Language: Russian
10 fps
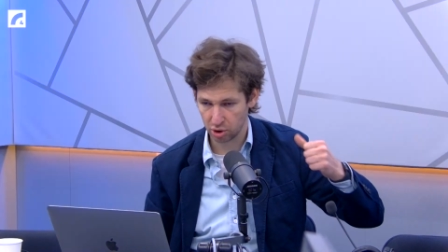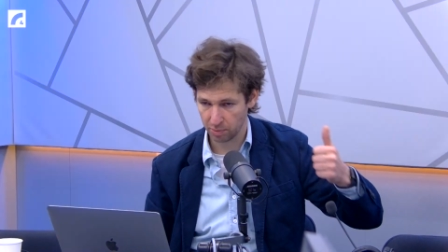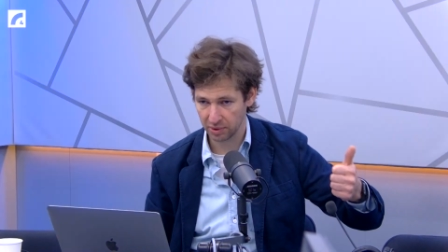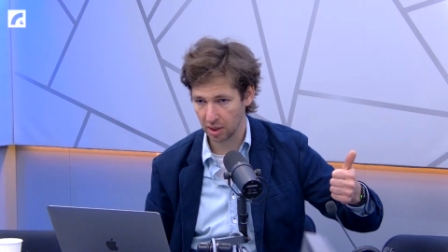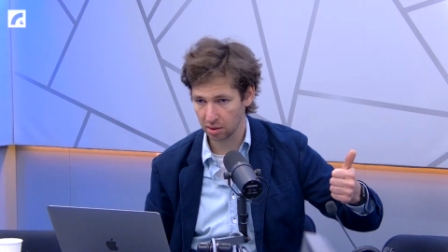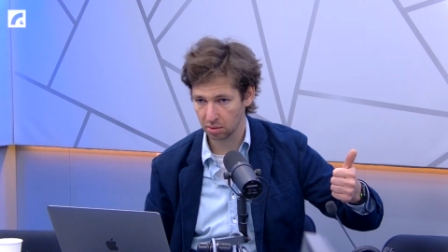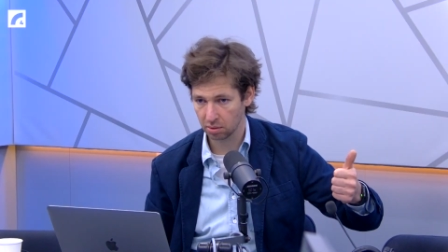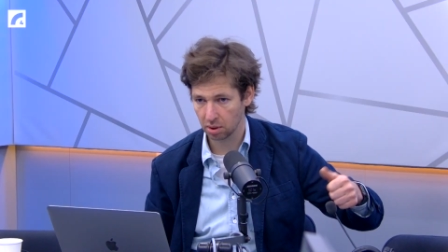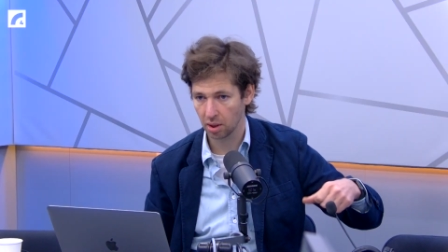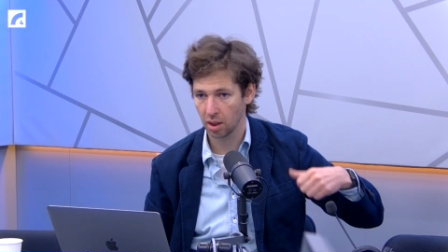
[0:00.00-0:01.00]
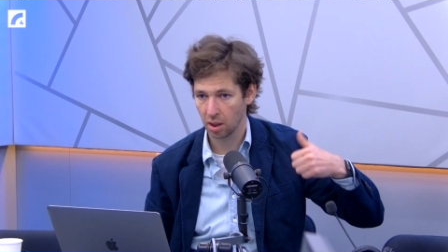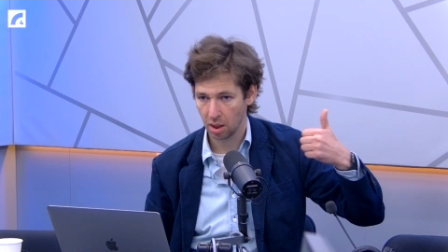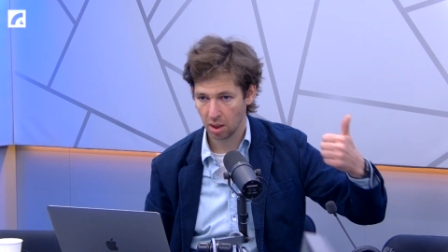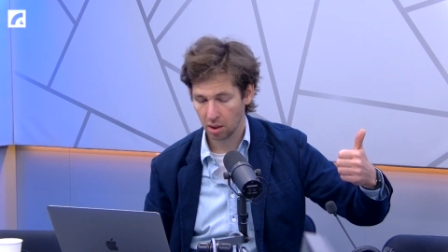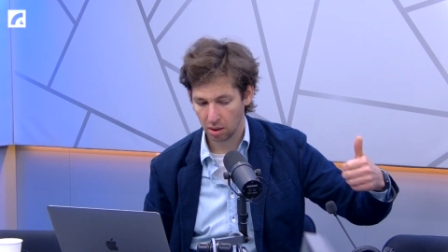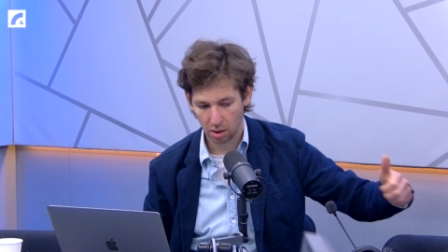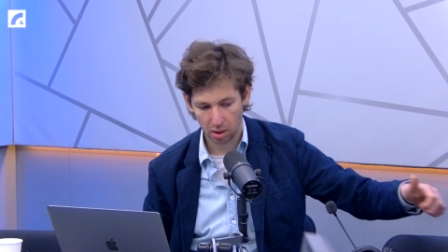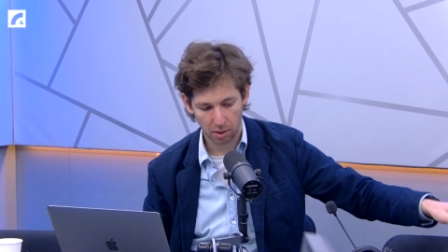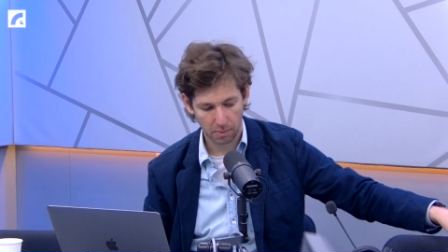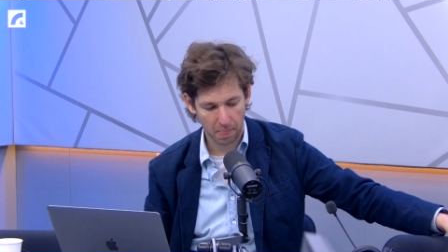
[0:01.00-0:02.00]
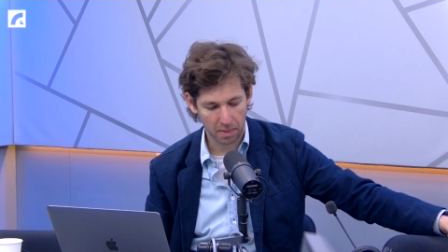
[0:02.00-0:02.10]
чемпионат, да, э,